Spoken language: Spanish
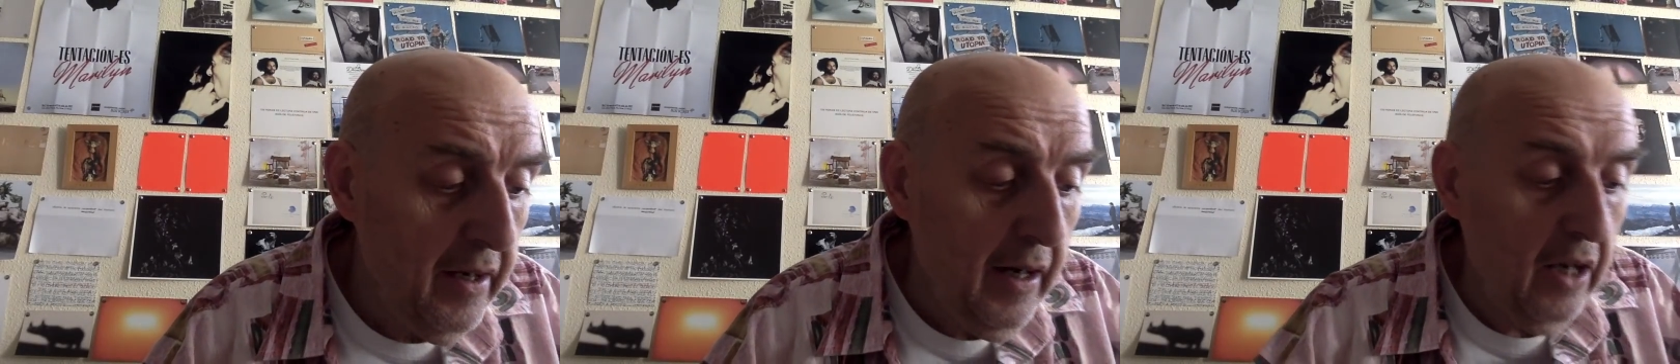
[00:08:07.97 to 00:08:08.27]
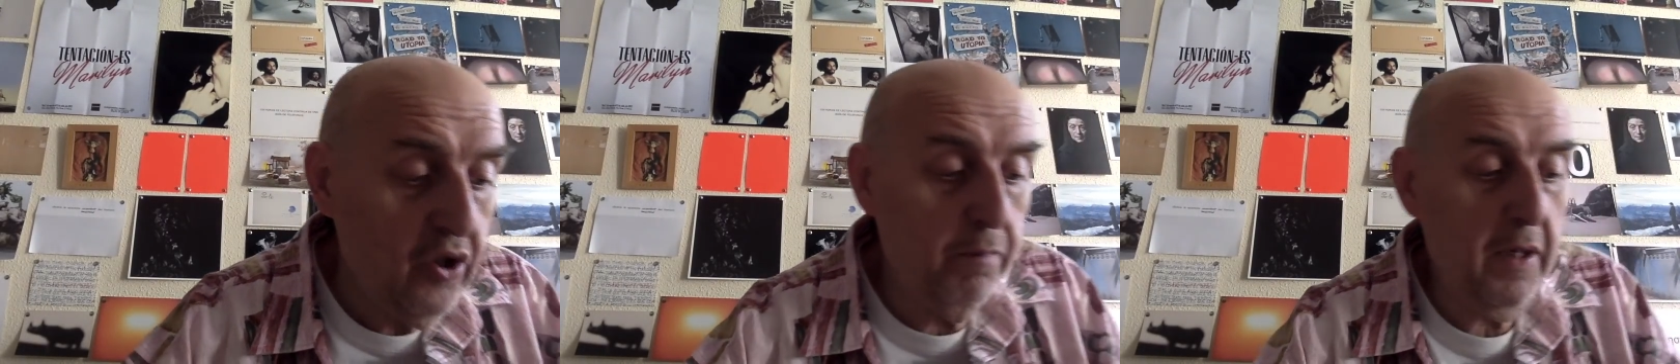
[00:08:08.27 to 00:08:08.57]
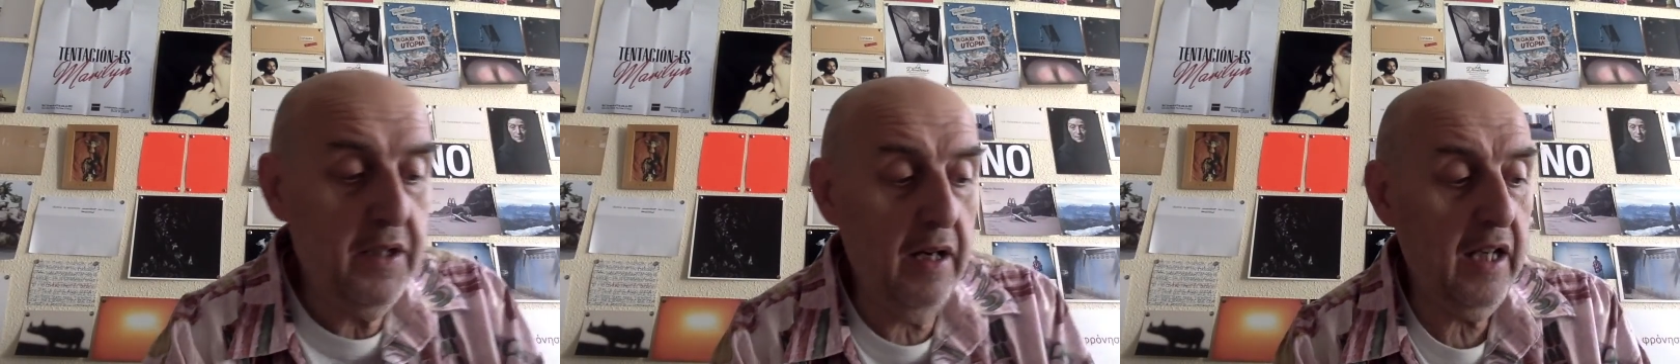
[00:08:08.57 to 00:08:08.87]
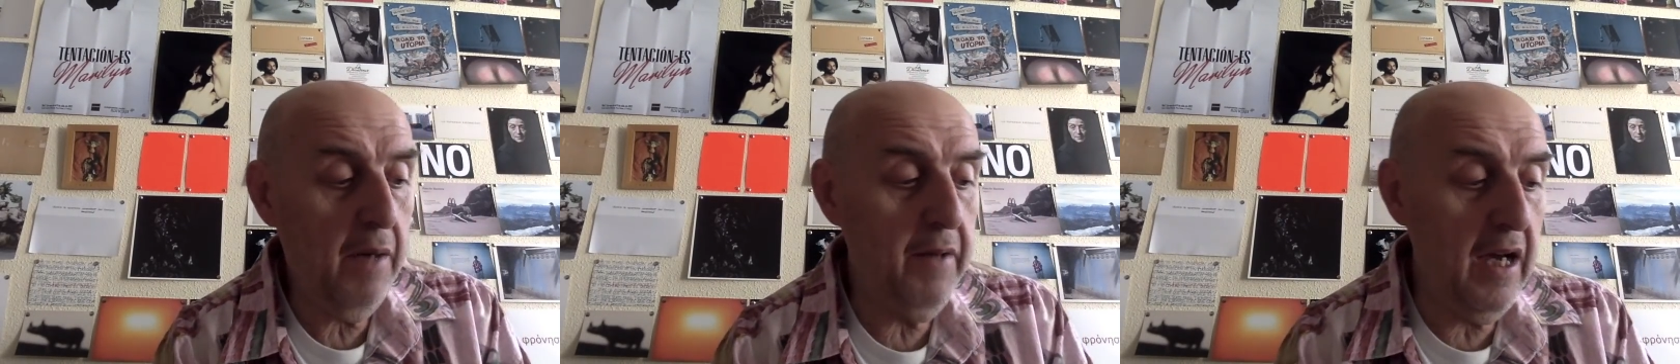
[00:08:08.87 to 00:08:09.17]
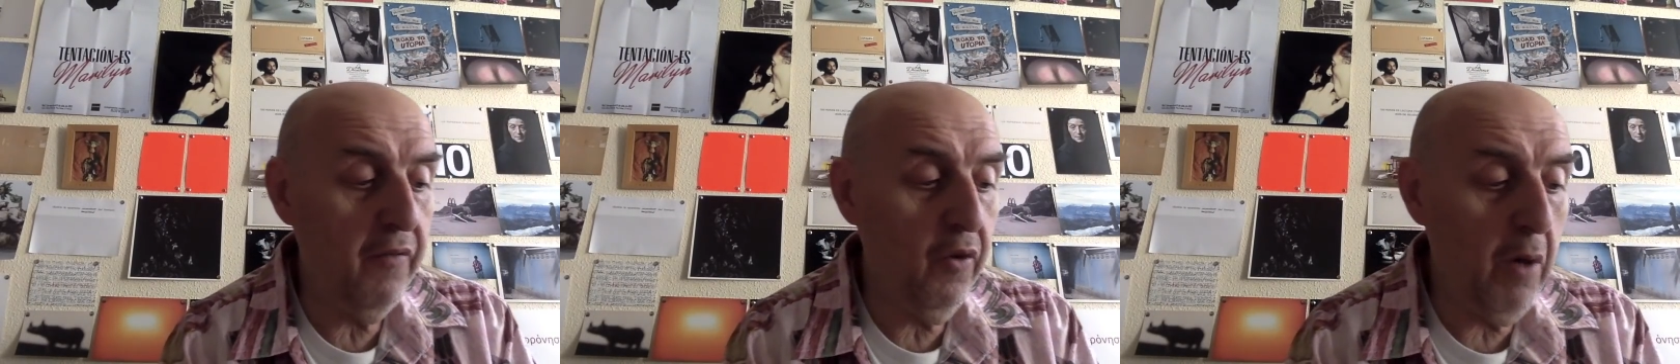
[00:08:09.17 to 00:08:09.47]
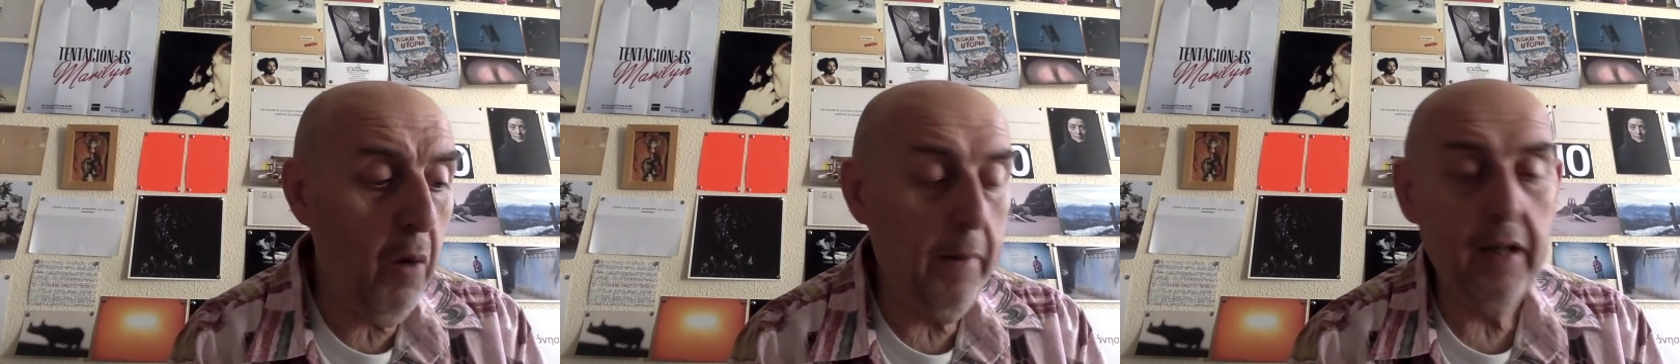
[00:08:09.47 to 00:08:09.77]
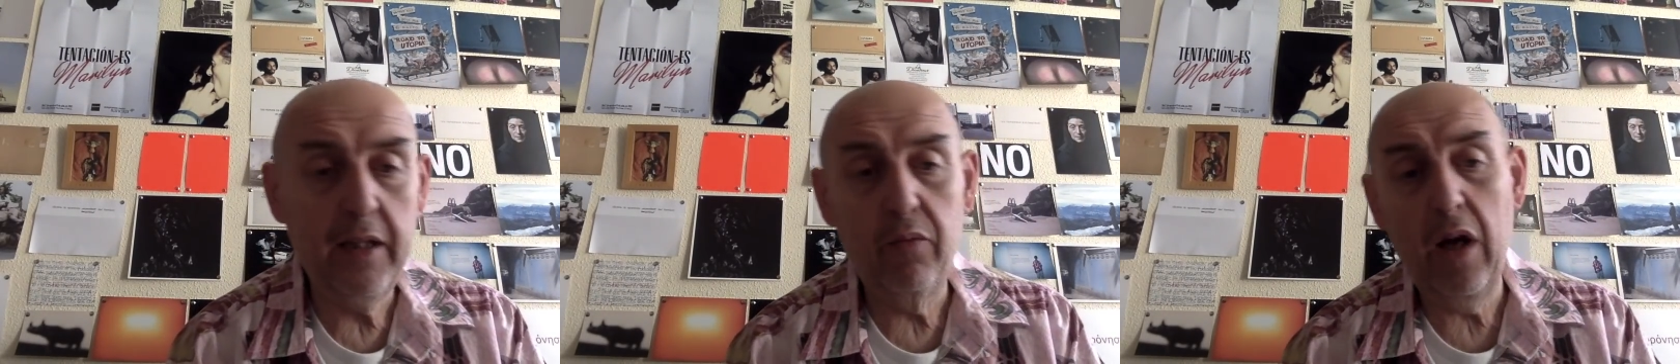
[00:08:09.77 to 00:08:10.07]
Al sospechar que había formado
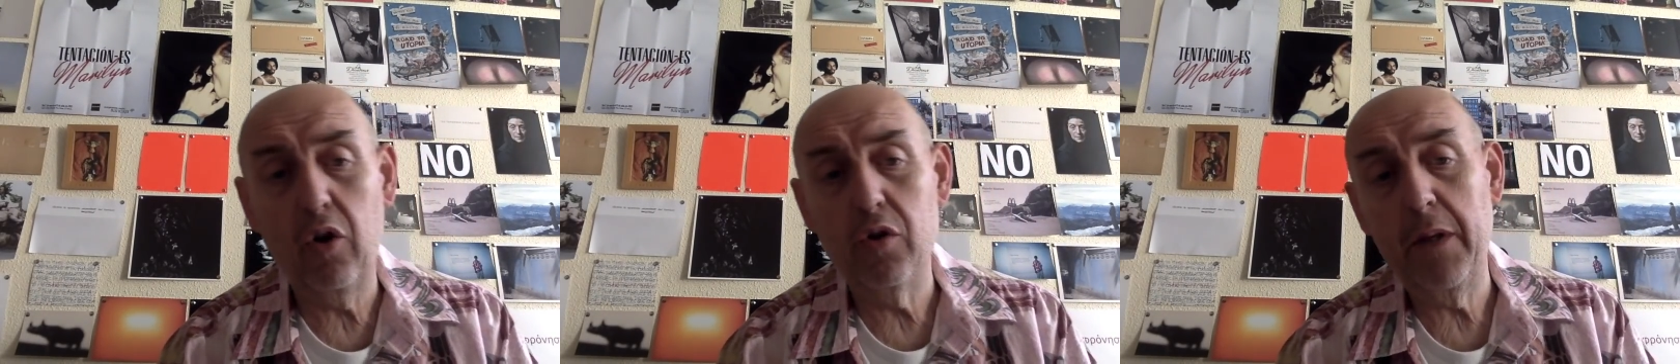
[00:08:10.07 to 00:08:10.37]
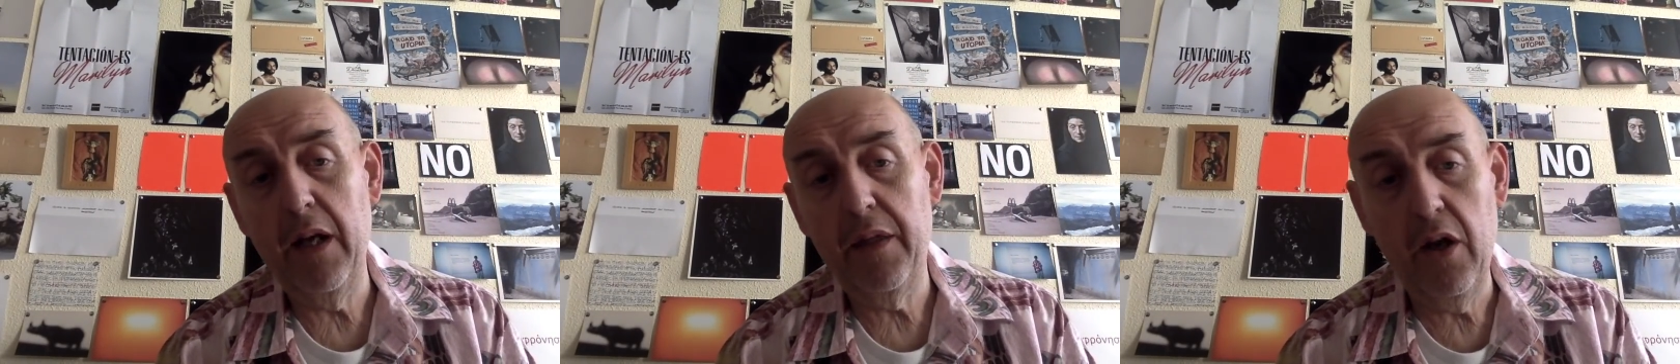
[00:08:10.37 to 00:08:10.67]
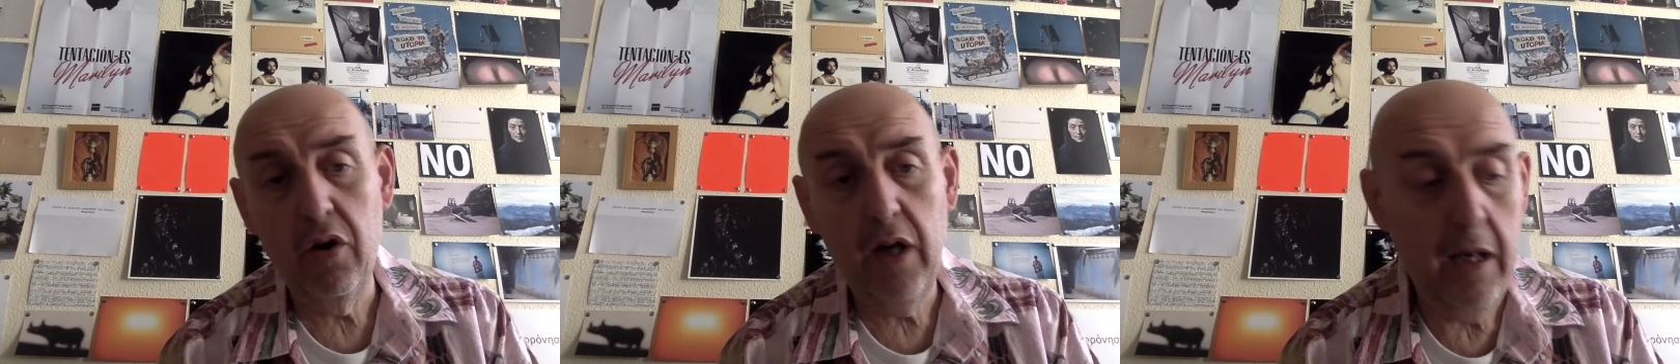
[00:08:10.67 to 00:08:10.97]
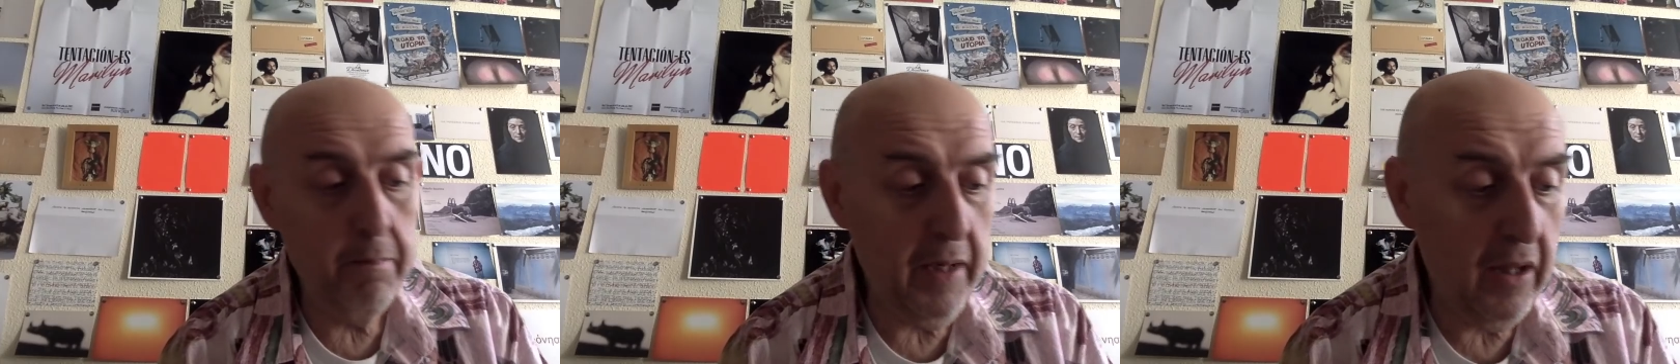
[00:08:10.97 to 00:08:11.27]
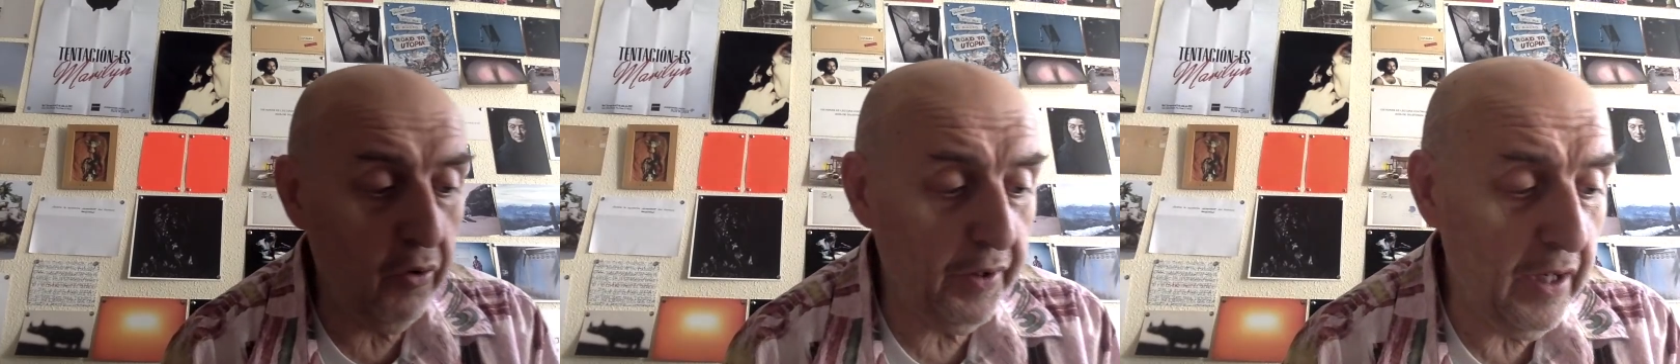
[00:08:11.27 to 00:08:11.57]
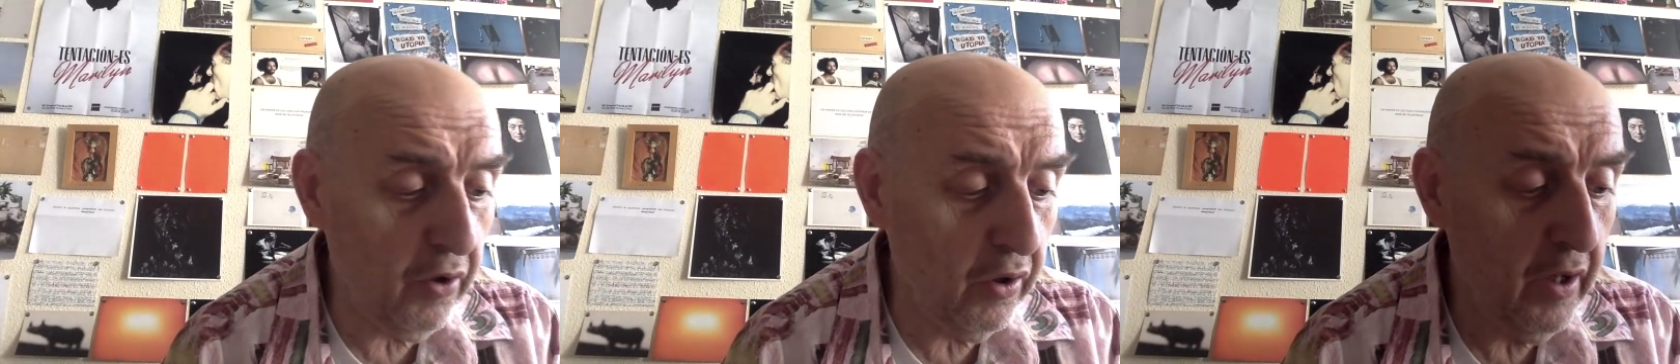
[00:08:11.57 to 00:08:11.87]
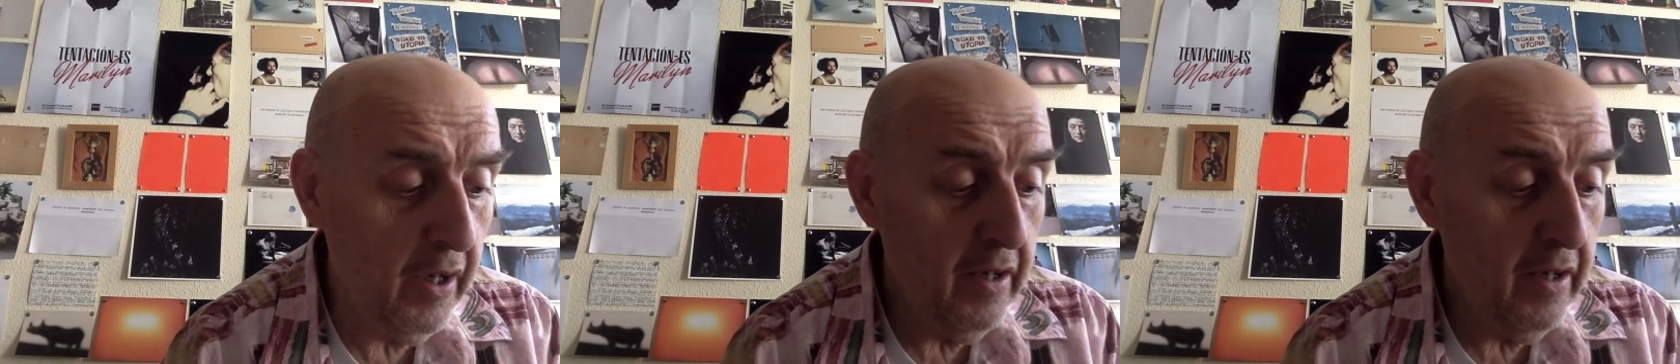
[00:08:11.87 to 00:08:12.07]
parte de una conspiración, el emperador Nerón